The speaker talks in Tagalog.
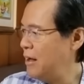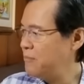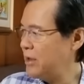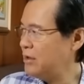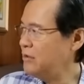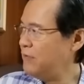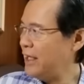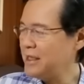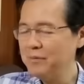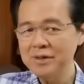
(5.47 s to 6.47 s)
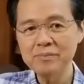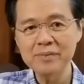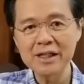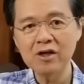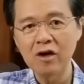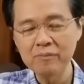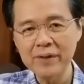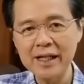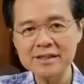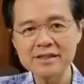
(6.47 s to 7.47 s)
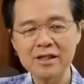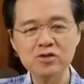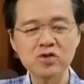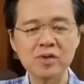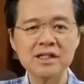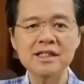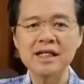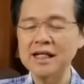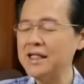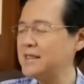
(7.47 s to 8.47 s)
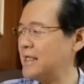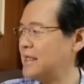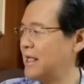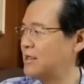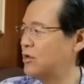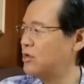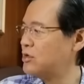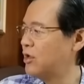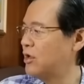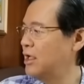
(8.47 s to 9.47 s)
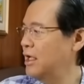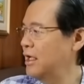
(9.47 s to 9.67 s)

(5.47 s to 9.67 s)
Pero yung vitamin B complex na usually nire-reseta ng doktor,